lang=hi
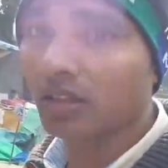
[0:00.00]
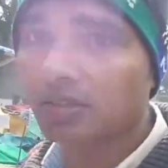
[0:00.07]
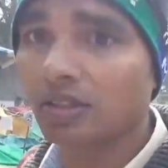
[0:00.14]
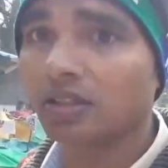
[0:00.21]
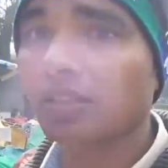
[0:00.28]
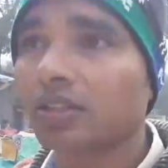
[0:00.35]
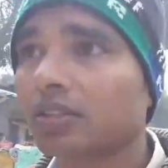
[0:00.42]
हैं
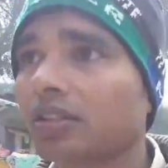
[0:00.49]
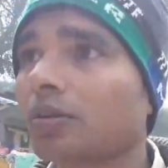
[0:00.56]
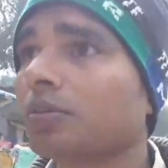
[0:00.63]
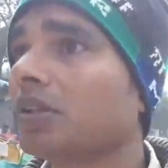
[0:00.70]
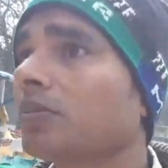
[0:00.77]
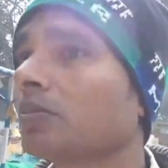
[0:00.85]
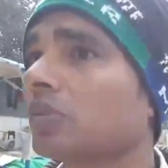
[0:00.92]
सीधा सीधा
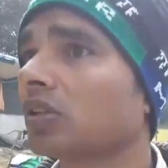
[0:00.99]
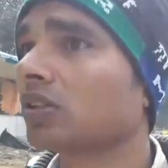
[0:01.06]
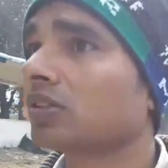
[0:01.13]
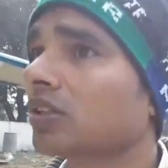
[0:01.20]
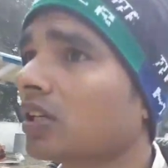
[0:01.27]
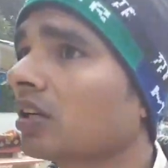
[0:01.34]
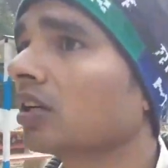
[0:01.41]
भैया
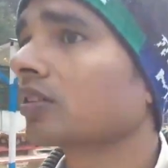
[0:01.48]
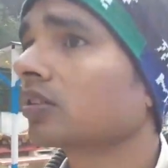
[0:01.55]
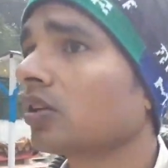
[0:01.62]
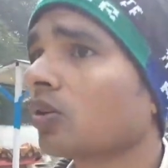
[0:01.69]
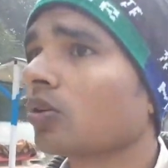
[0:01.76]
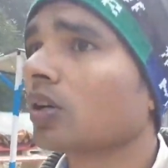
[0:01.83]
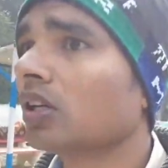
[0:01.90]
जाड़ा
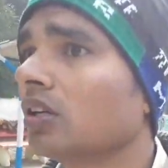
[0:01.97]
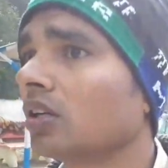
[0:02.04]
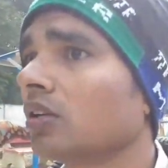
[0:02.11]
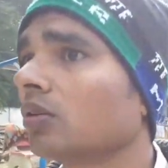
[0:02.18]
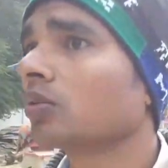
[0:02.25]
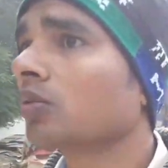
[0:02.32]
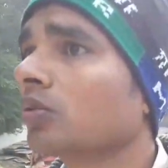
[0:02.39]
लगता होगा
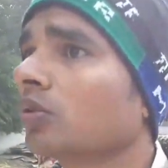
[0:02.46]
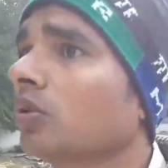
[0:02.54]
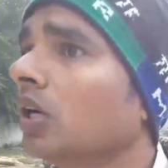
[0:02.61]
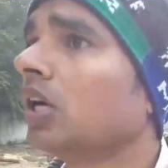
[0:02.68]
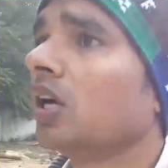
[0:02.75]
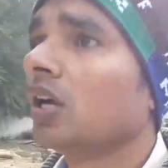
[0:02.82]
इन लोगों को